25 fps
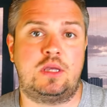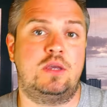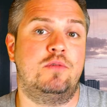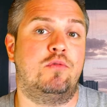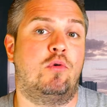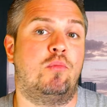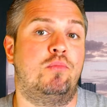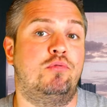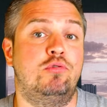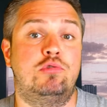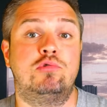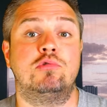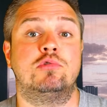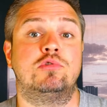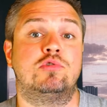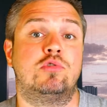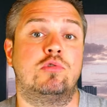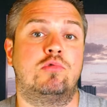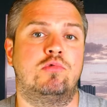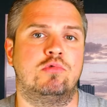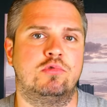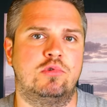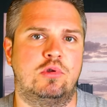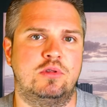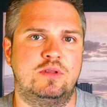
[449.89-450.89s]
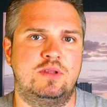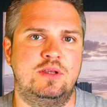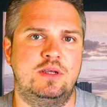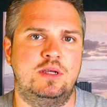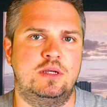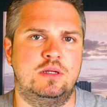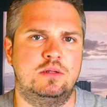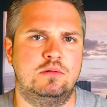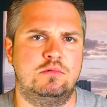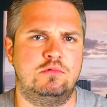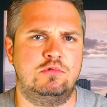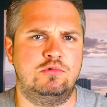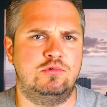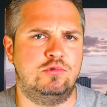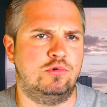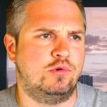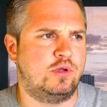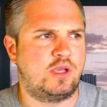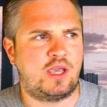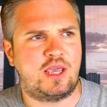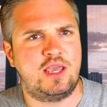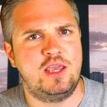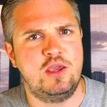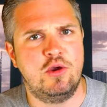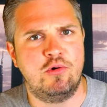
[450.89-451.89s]
qui vont plutôt se contenter de
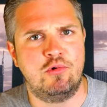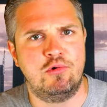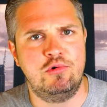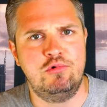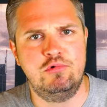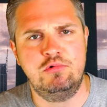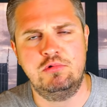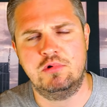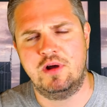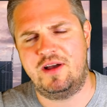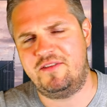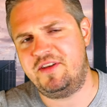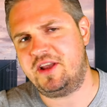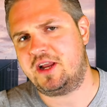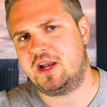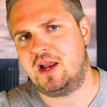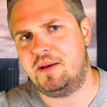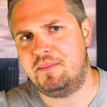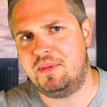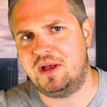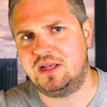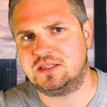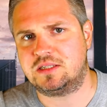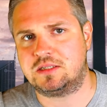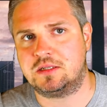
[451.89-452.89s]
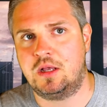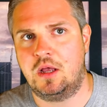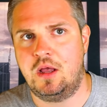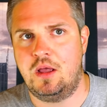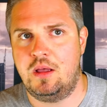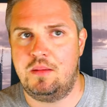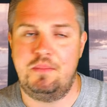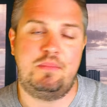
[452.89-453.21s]
crier au loup avec la masse